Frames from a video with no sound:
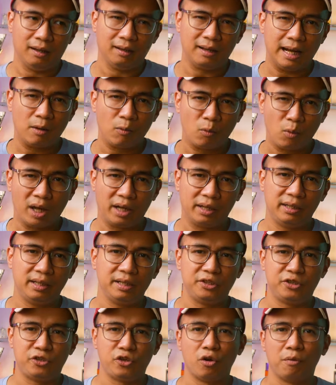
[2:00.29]
Acqua di
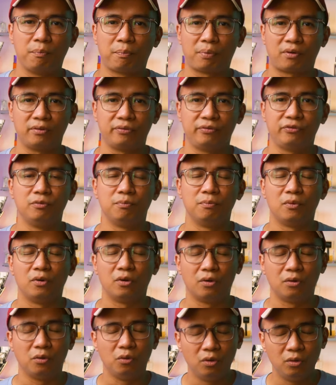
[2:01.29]
Giò
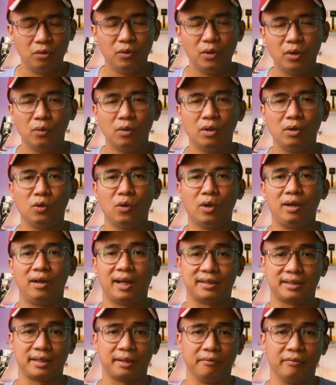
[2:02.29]
Profumo luôn luôn luôn luôn là
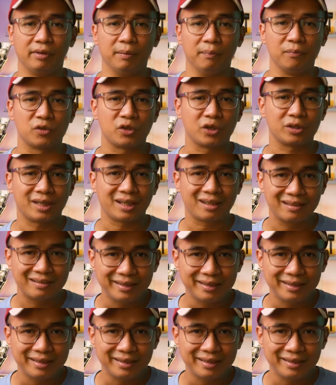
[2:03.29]
sản phẩm xuất sắc